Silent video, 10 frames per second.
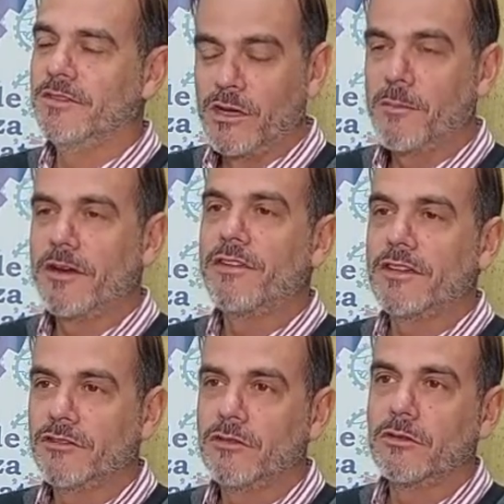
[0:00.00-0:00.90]
una
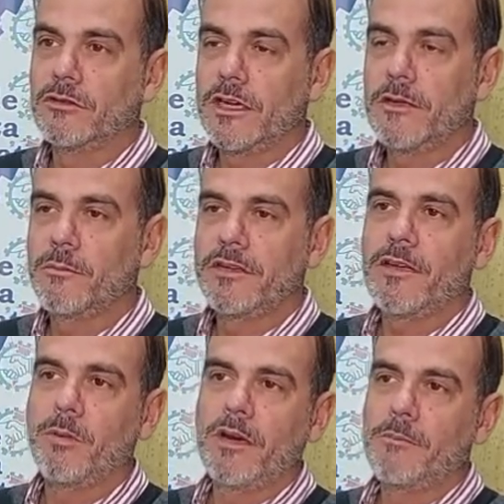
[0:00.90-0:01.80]
manifestación contra la
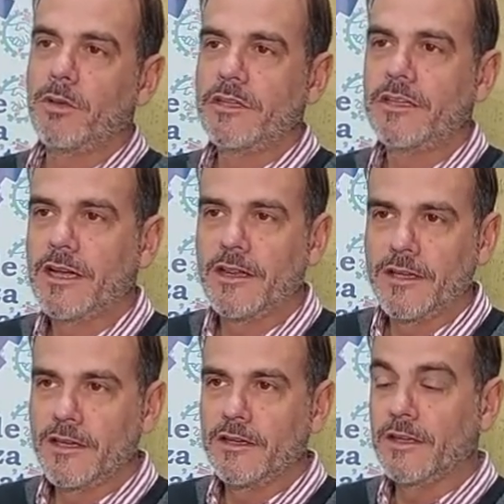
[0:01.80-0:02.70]
empresa por la política
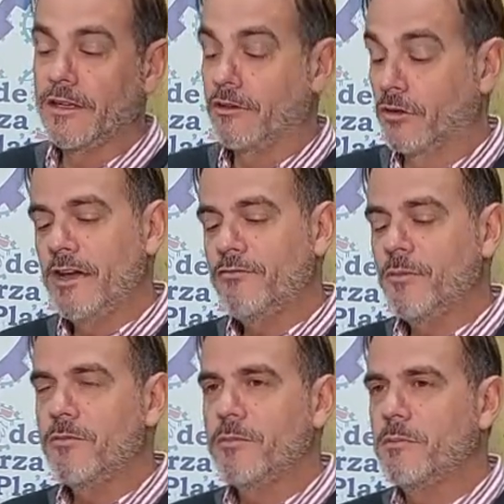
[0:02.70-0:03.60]
de, ingreso. Ahí
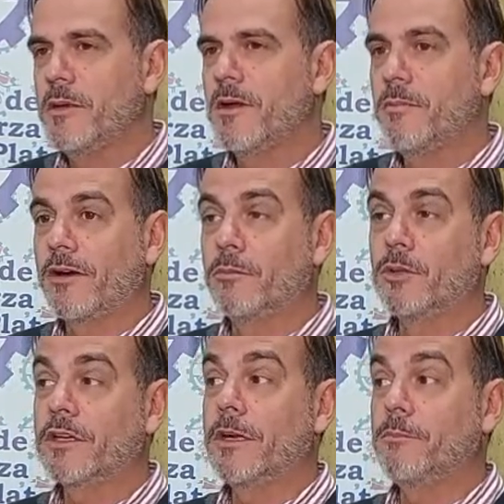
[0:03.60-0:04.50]
fue mi primer paro.
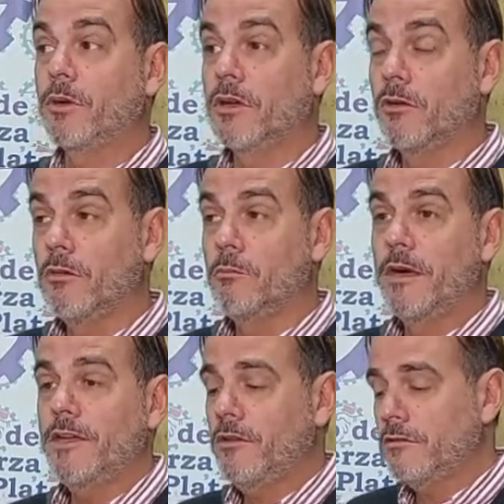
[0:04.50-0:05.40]
¿Por qué? Porque los
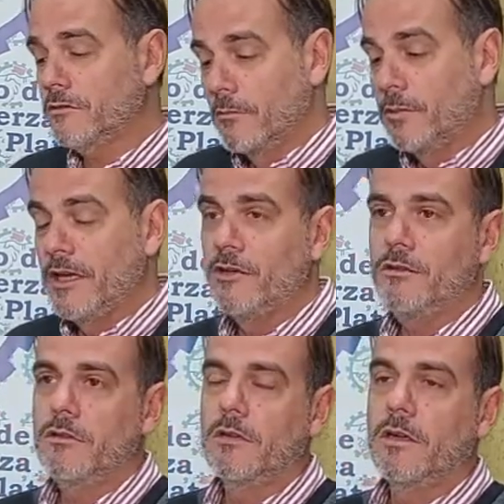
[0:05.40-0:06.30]
compañeros
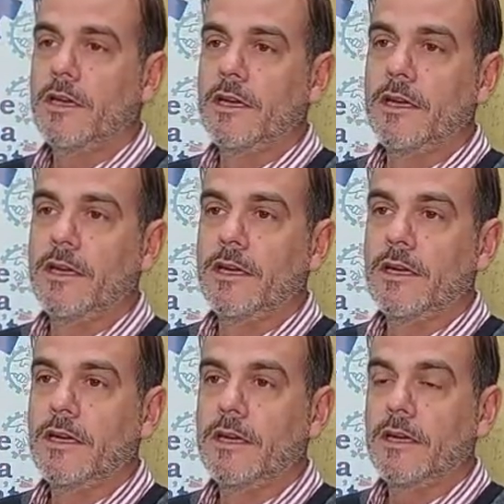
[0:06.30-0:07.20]
vieron
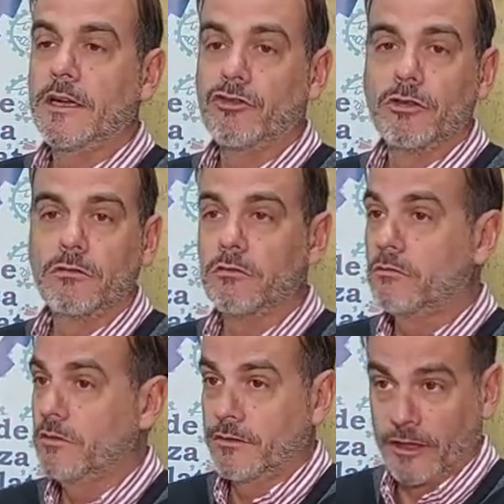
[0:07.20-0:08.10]
eh, que yo
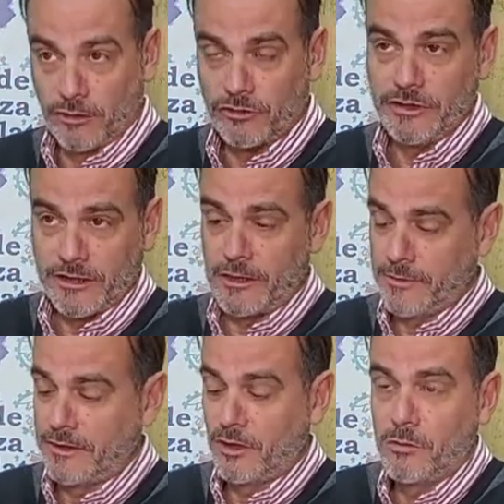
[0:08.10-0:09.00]
desconocía
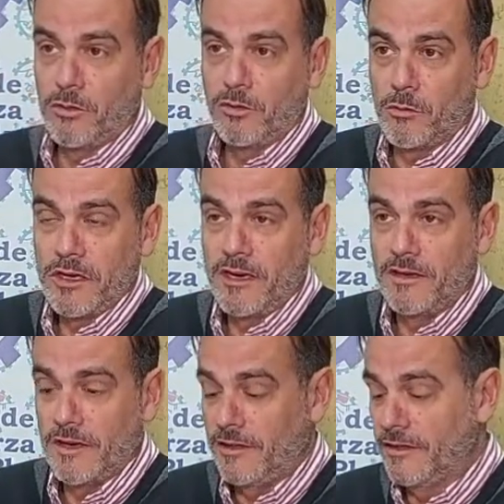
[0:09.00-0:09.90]
realmente cómo, era
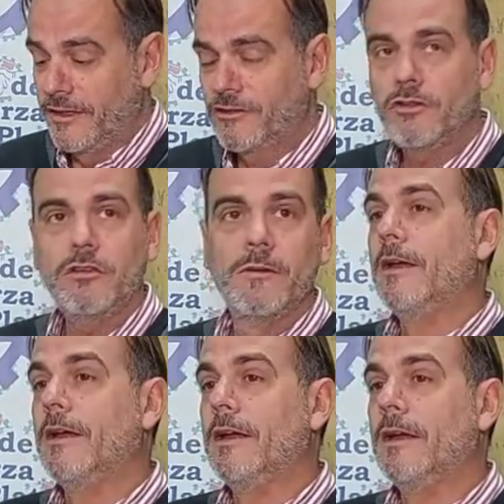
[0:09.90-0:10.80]
el, ingreso,
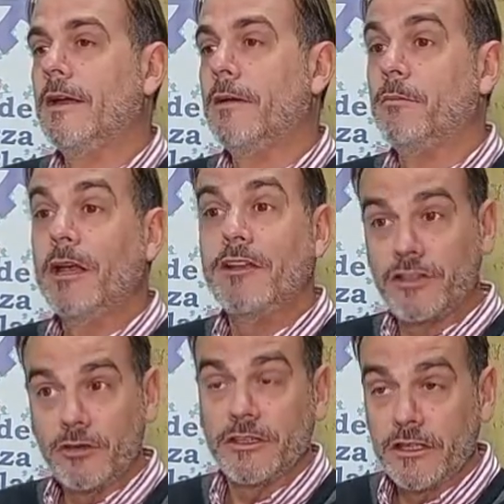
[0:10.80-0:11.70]
eh, me le
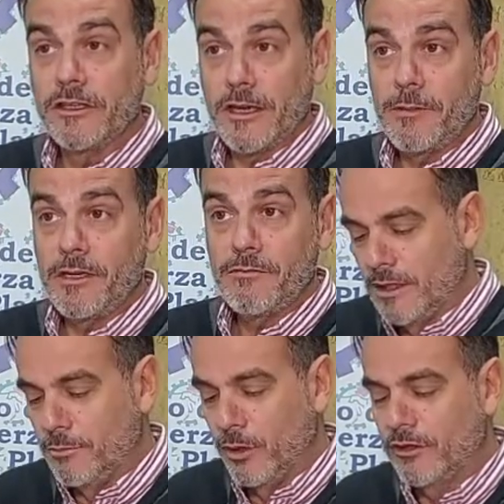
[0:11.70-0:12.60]
hicieron entender a mí
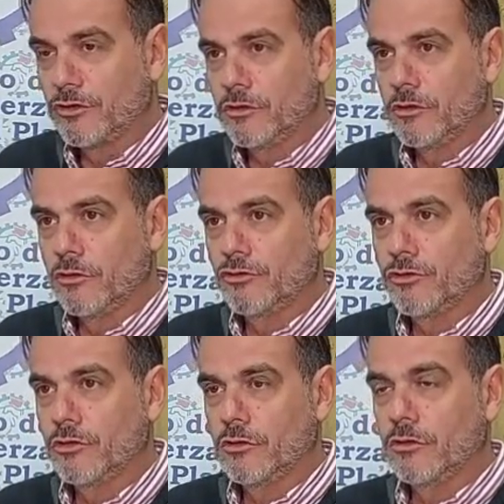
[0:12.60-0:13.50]
y por eso
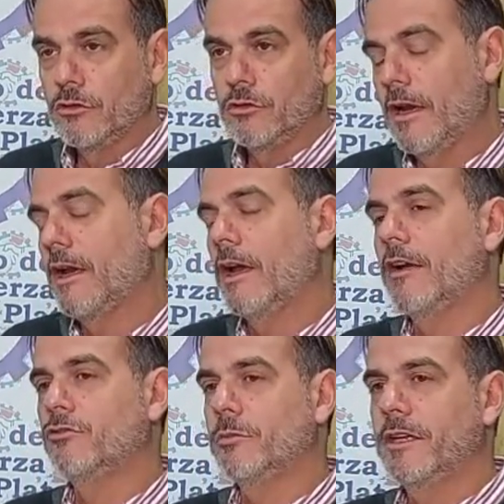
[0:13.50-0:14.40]
yo eh,
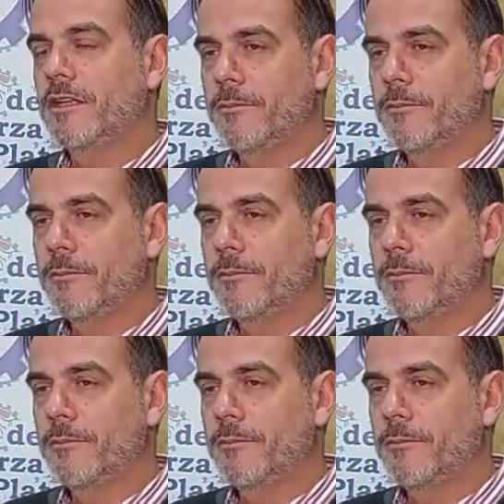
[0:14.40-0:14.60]
asumí que